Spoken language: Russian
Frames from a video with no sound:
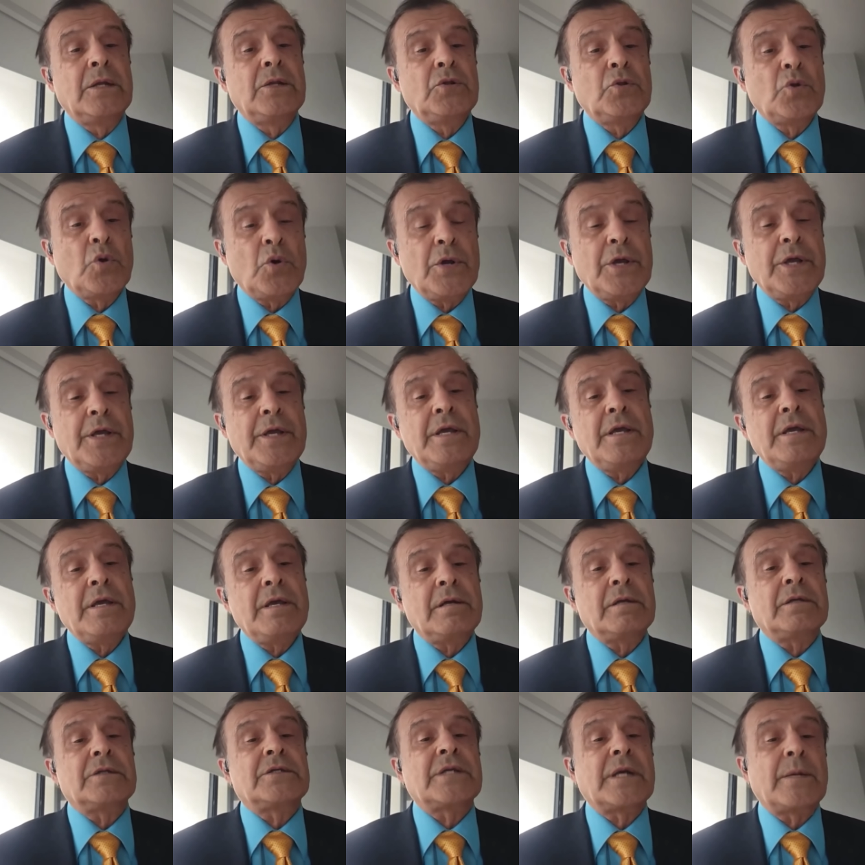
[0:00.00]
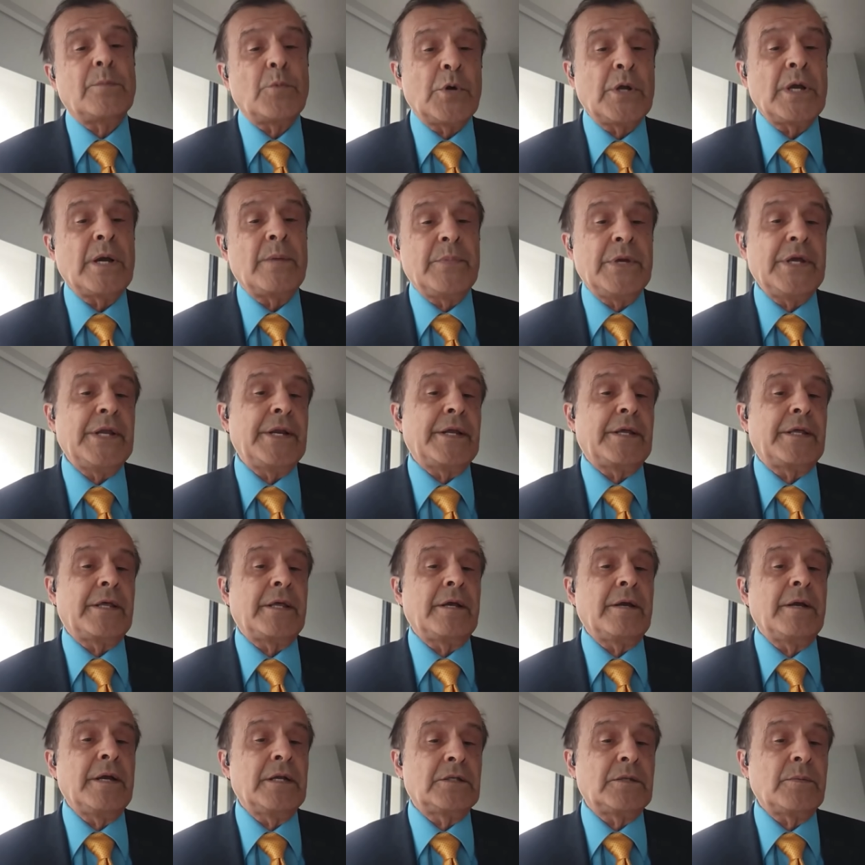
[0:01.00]
но и самой
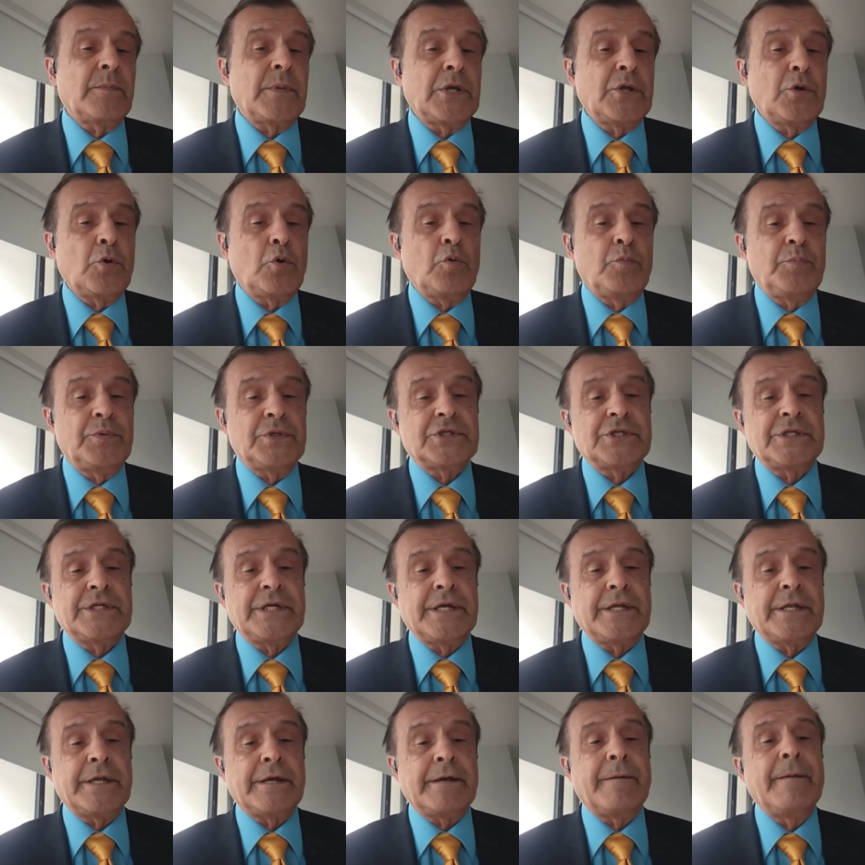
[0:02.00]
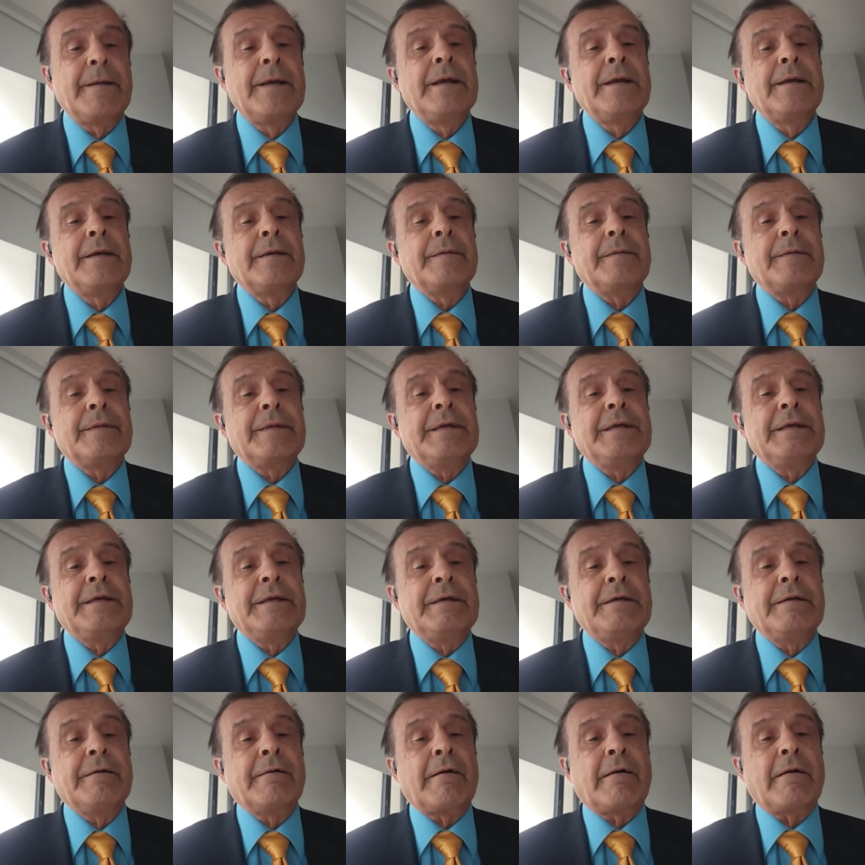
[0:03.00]
Америки. Это мое убеждение.
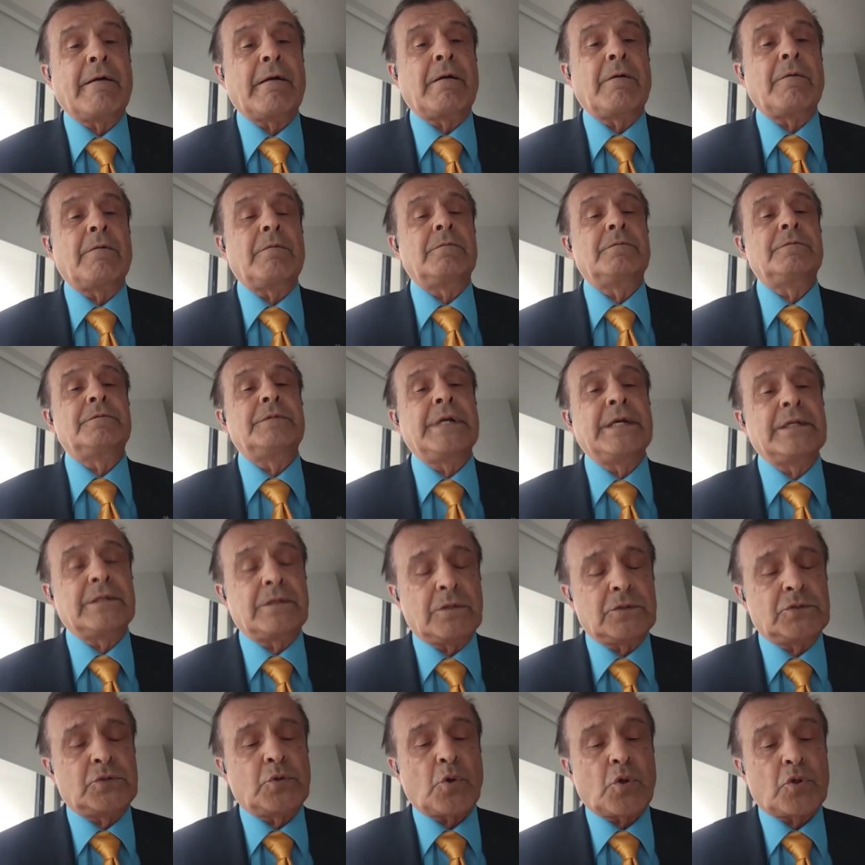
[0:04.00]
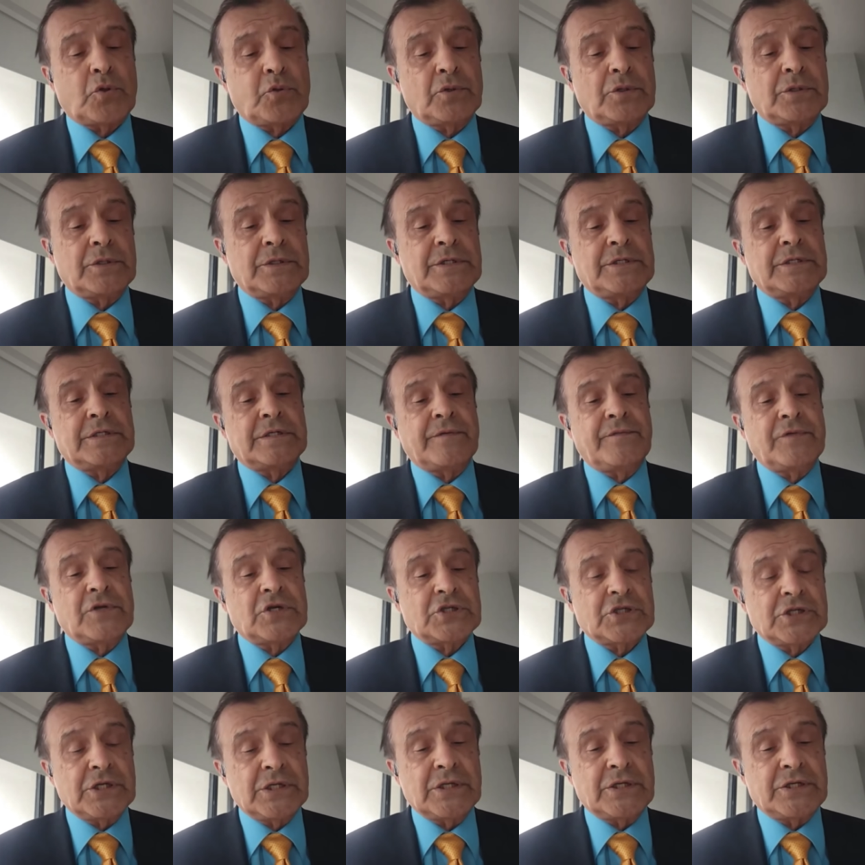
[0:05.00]
И а, это, то, что
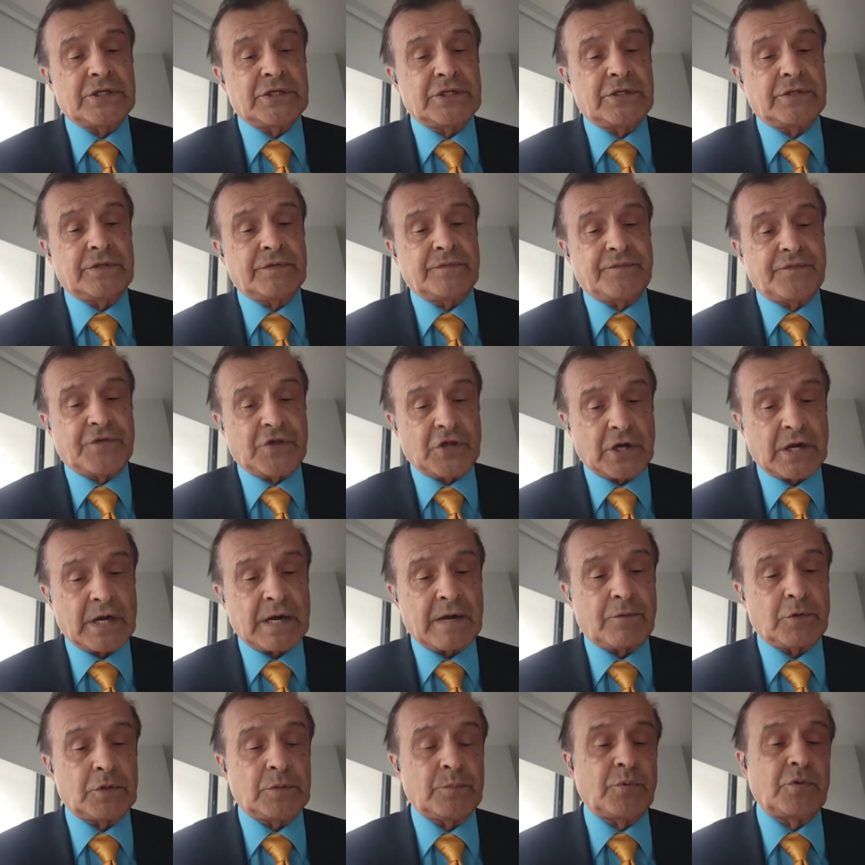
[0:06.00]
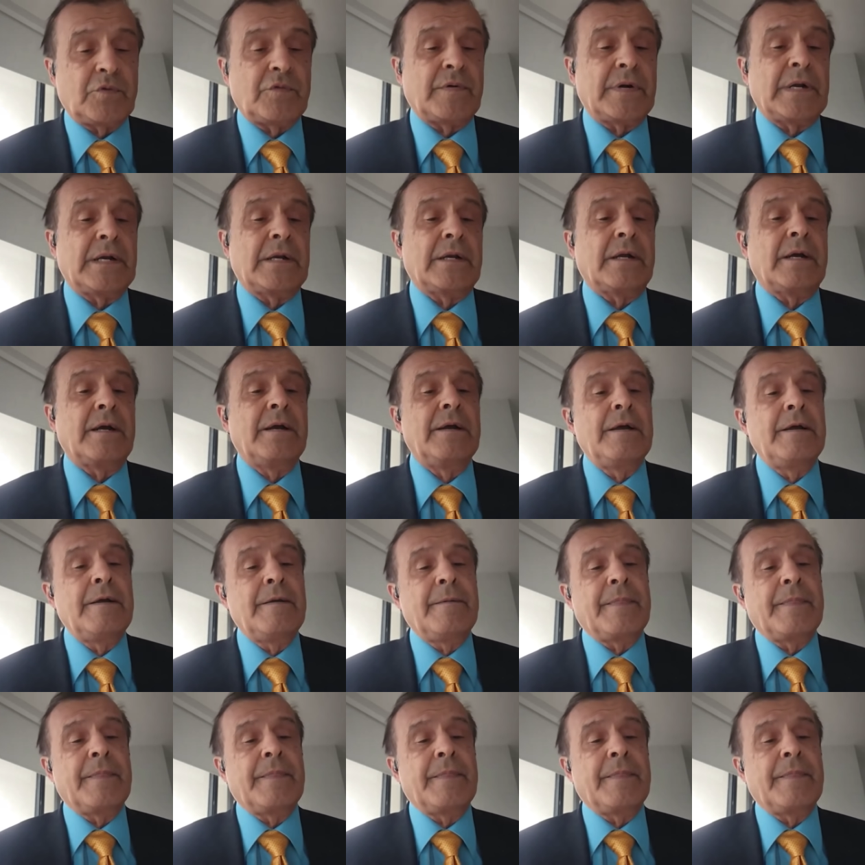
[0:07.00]
совершилось вчера вот буквально,